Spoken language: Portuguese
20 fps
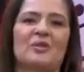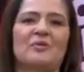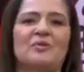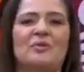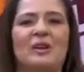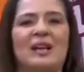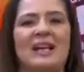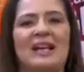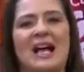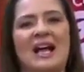
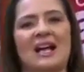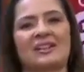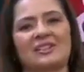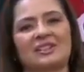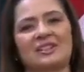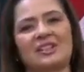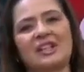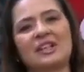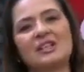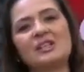
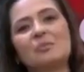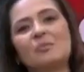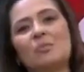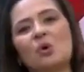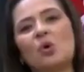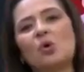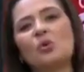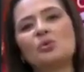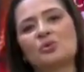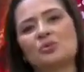Fuleiragem, que
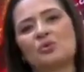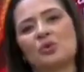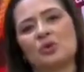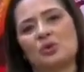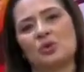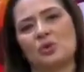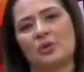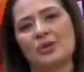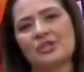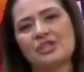animou os
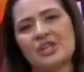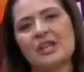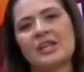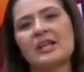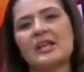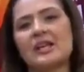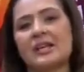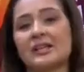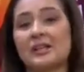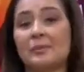folhões
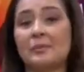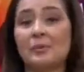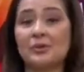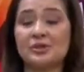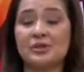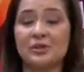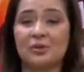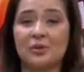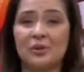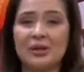
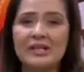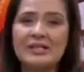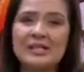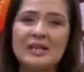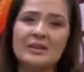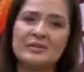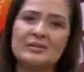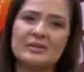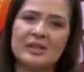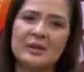depois de dois
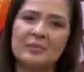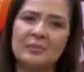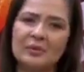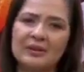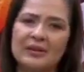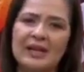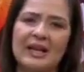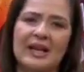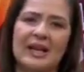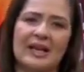anos sem
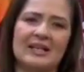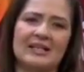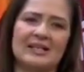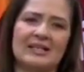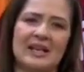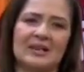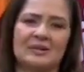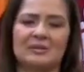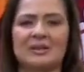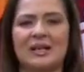poder
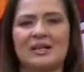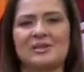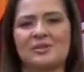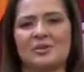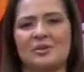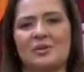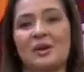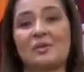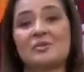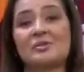realizar o
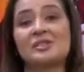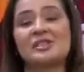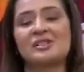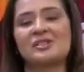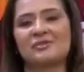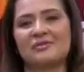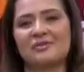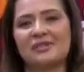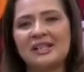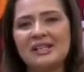tradicional
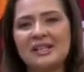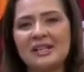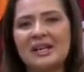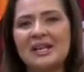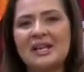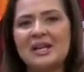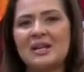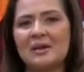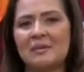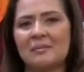desfile
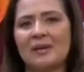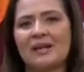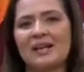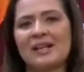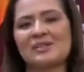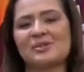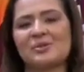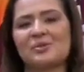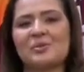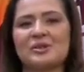
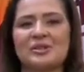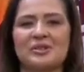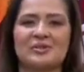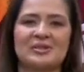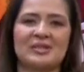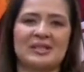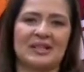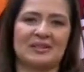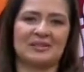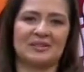pelas ruas do
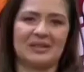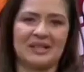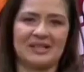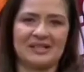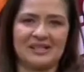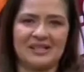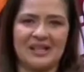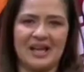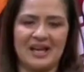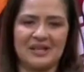centro da
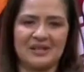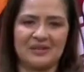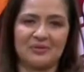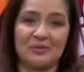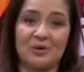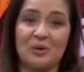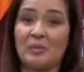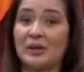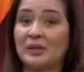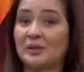cidade.
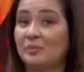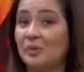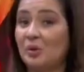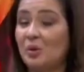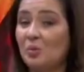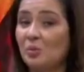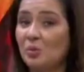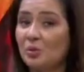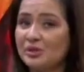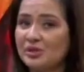Formado por
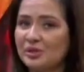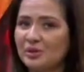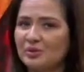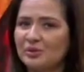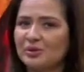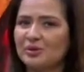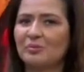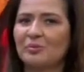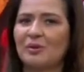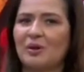
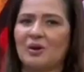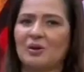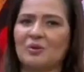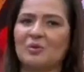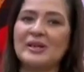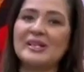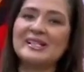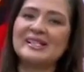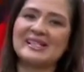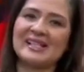músicos, o
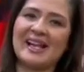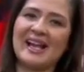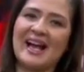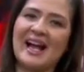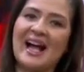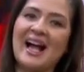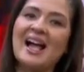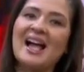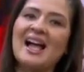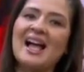bloco
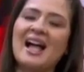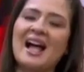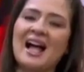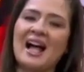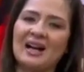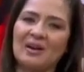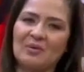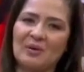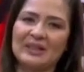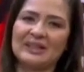encerra
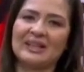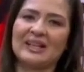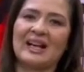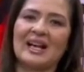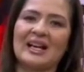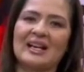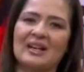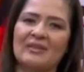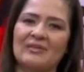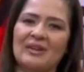a quadra
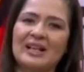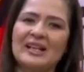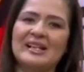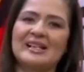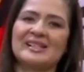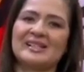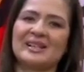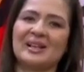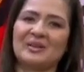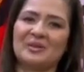
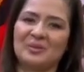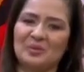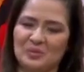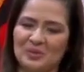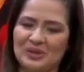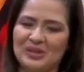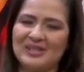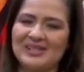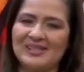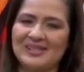carnavalesca no
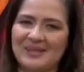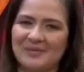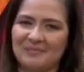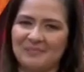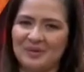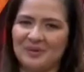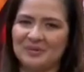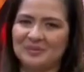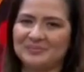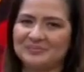
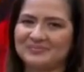município.